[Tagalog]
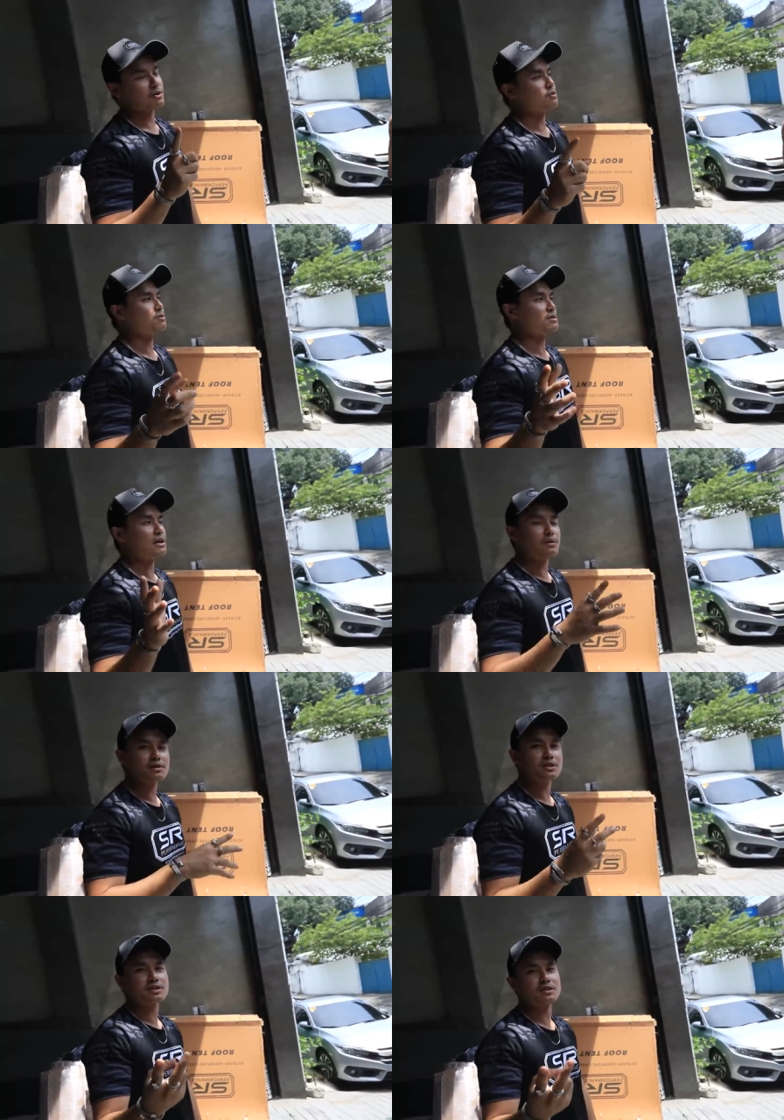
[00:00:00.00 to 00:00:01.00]
Kung
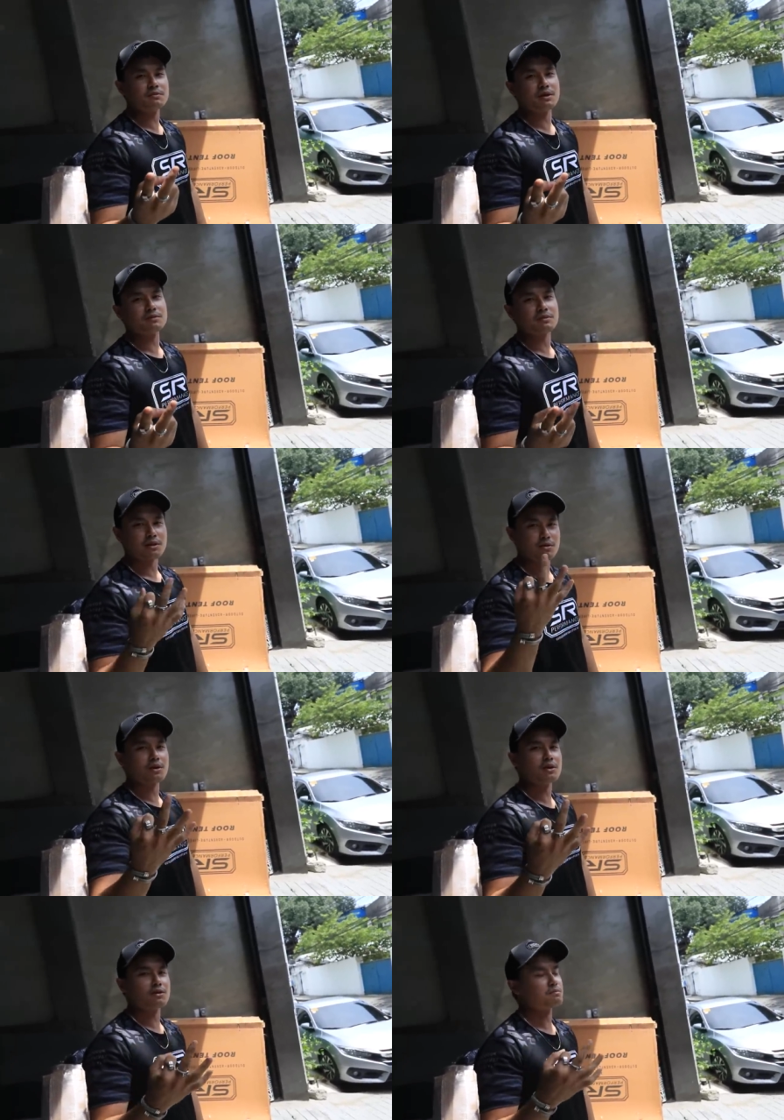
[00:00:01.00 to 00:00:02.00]
dalawang chicks naman,
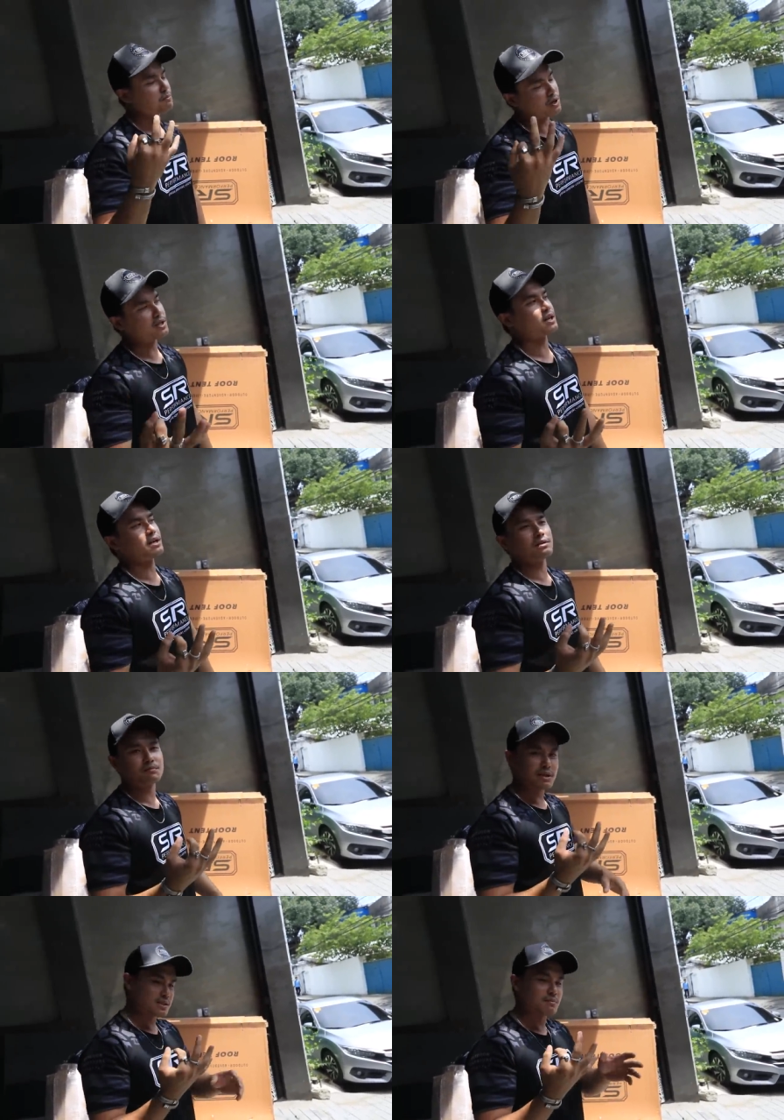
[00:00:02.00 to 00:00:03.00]
tatlo kayo, pwede rin.
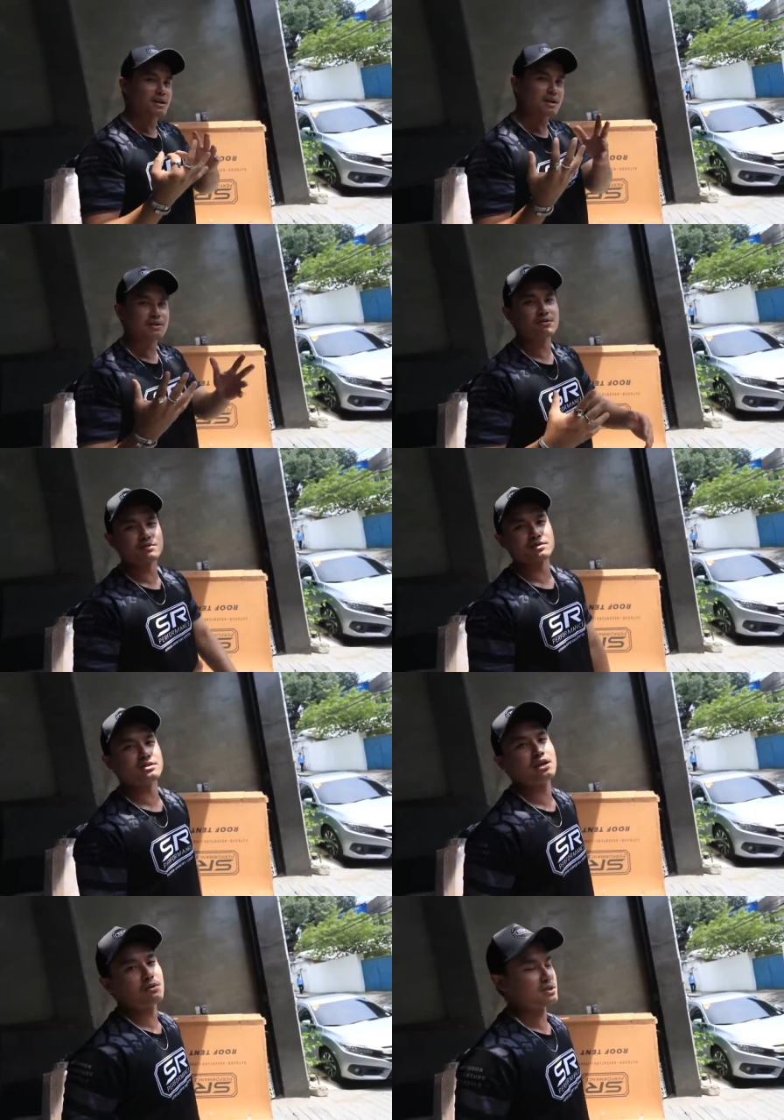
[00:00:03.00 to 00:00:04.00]
Basta maliit yung
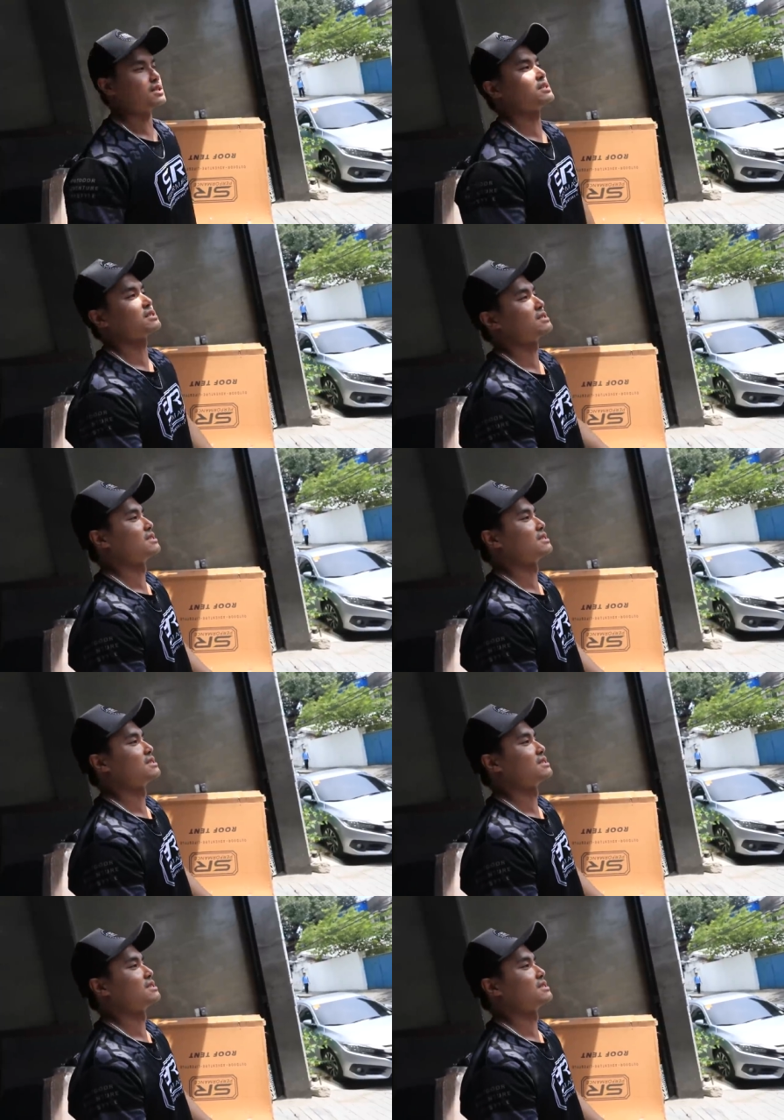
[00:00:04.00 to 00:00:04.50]
dalawang chicks.